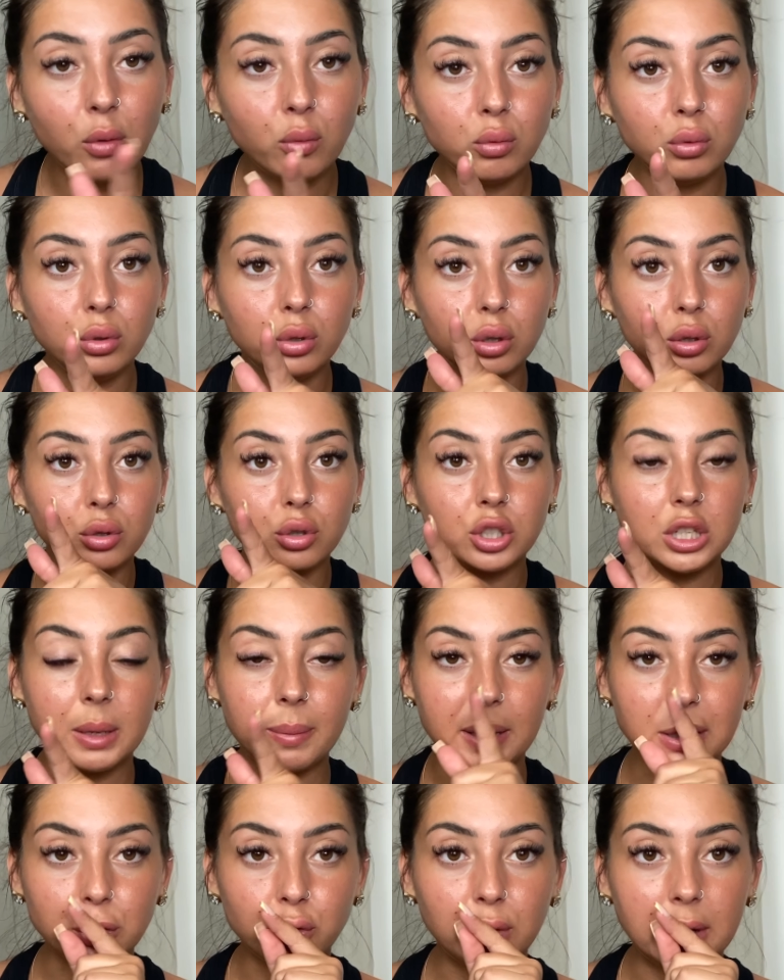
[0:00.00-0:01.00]
ma ongle que je n'ai
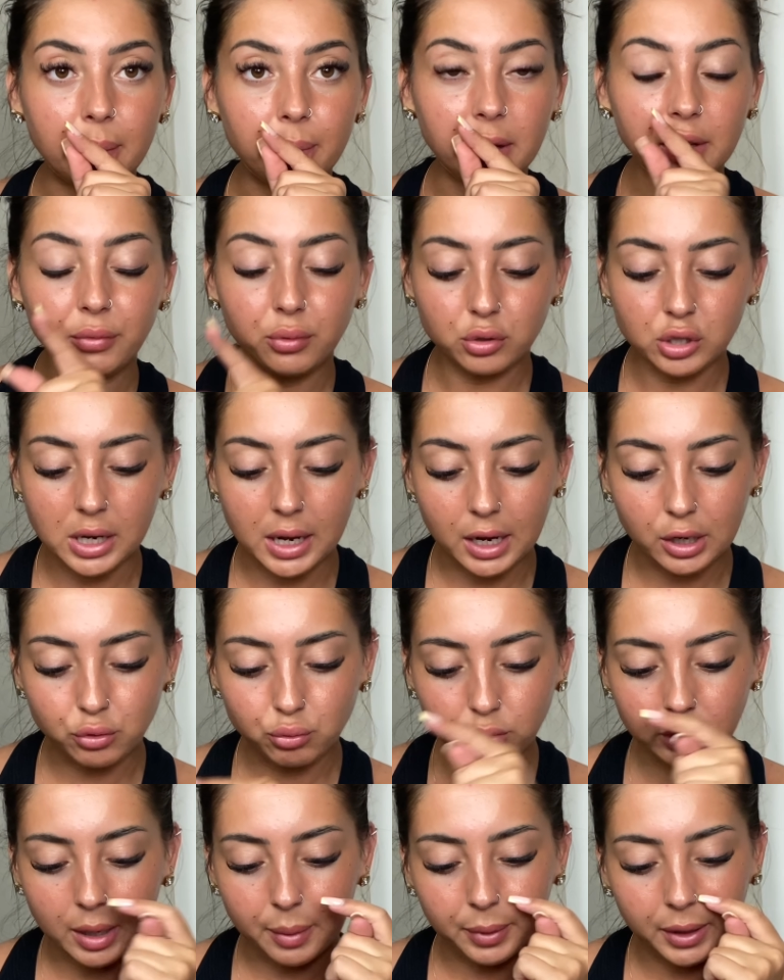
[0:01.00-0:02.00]
pas sous la main, il faut que je la
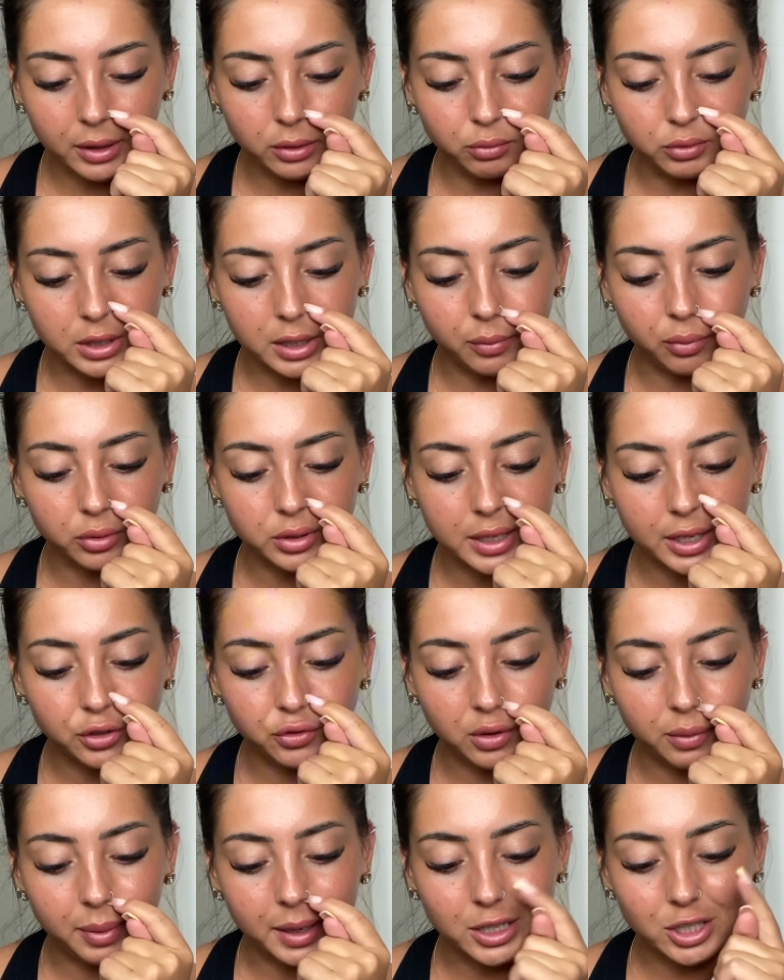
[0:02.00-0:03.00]
rajoute après, donc c'est pour ça que je
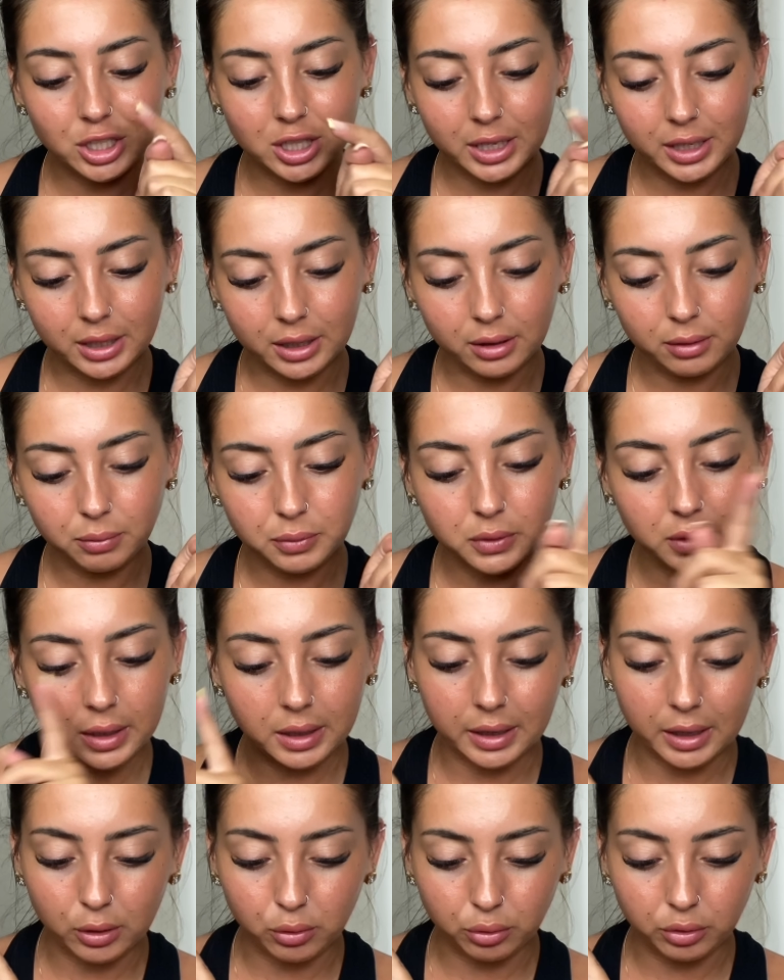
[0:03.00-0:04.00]
vais pas checker, parce qu'elle
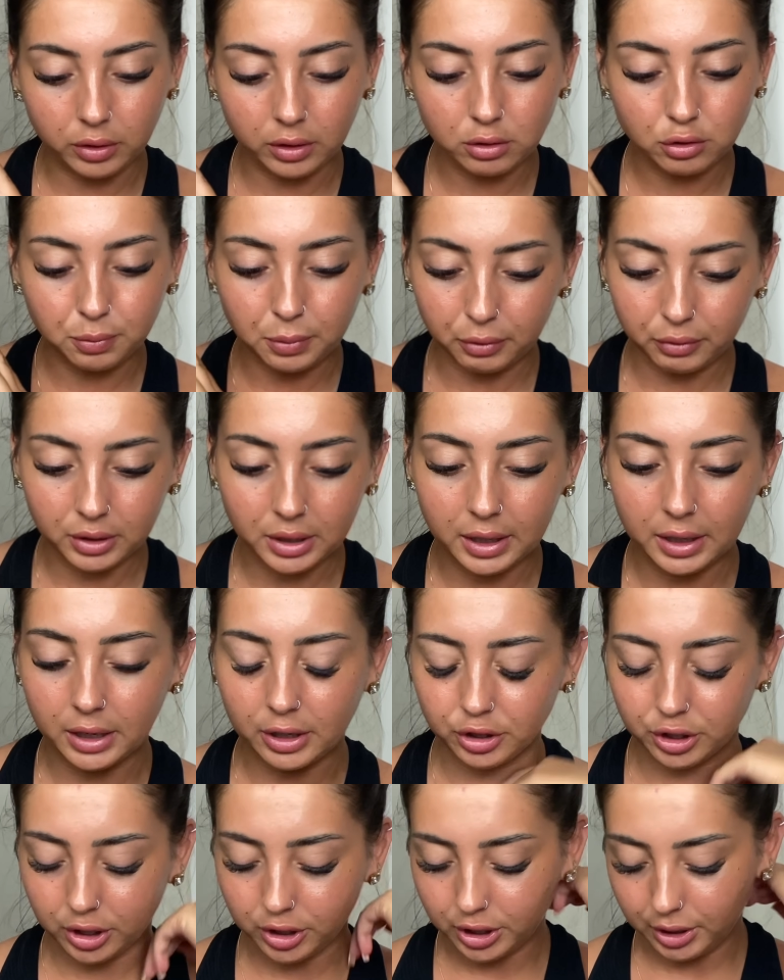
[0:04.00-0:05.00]
est à côté, j'ai pas envie d'aller la
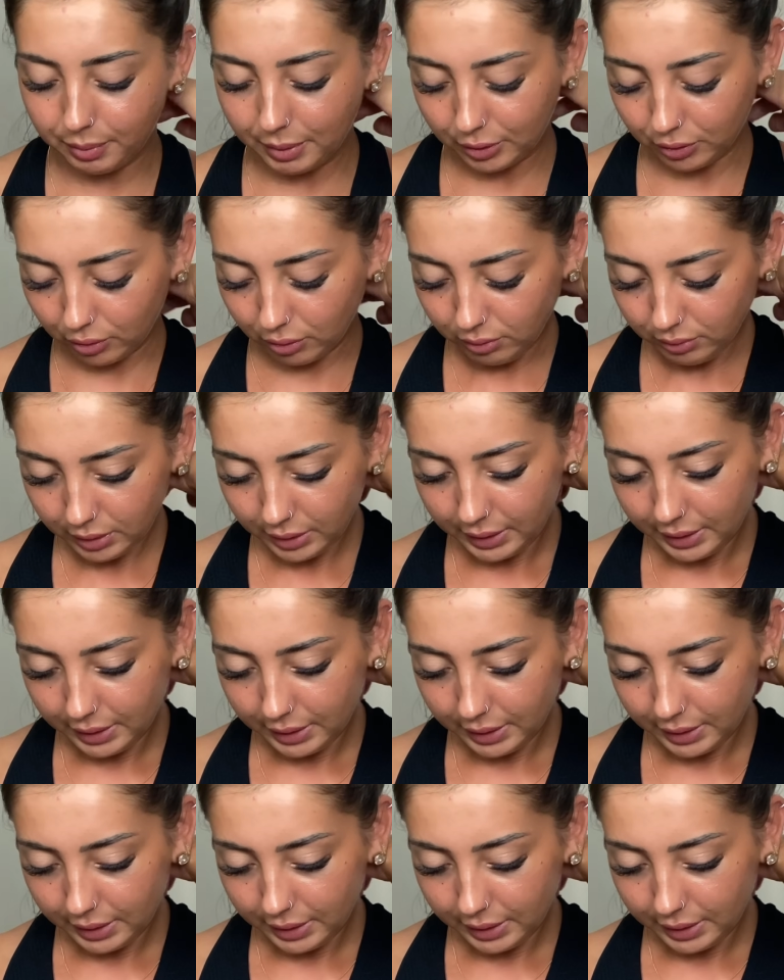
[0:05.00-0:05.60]
chercher maintenant.